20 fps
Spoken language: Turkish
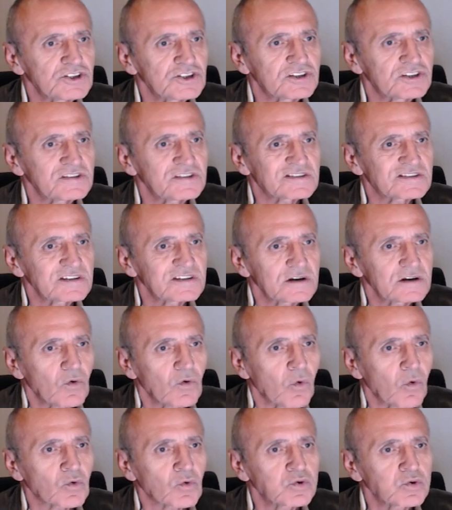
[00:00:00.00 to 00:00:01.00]
ikisi
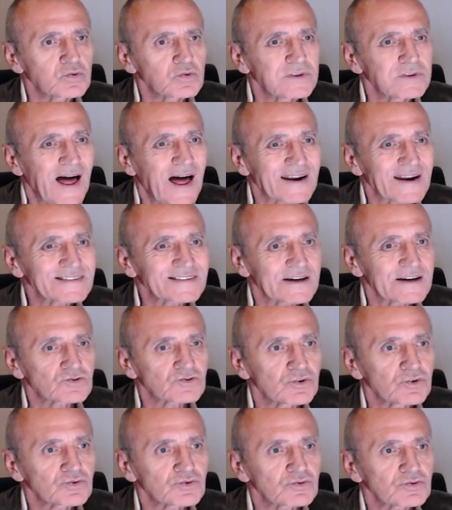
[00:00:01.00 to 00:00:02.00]
okullarda
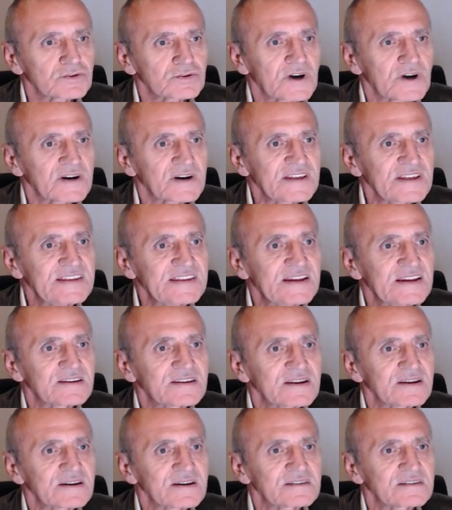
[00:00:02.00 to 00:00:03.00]
çocuklarının
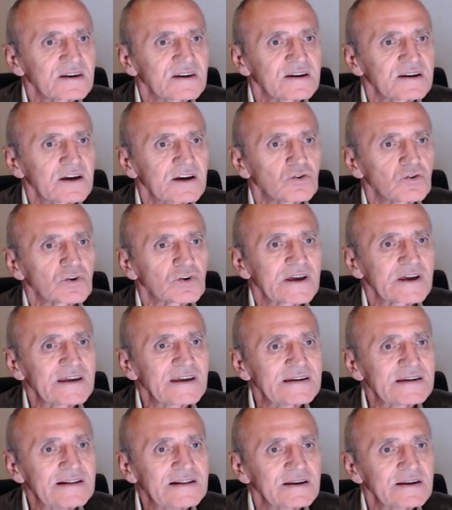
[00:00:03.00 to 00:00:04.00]
yeteneklerine göre
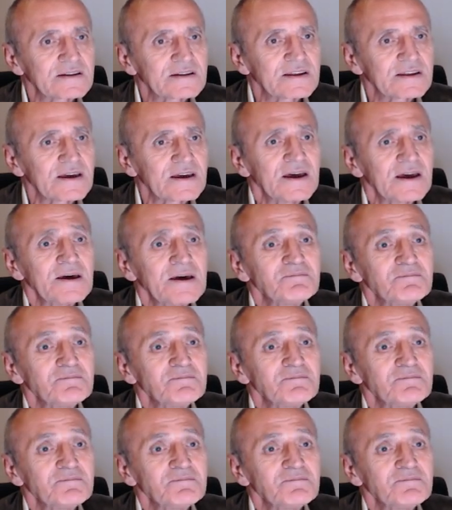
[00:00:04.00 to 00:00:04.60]
ileride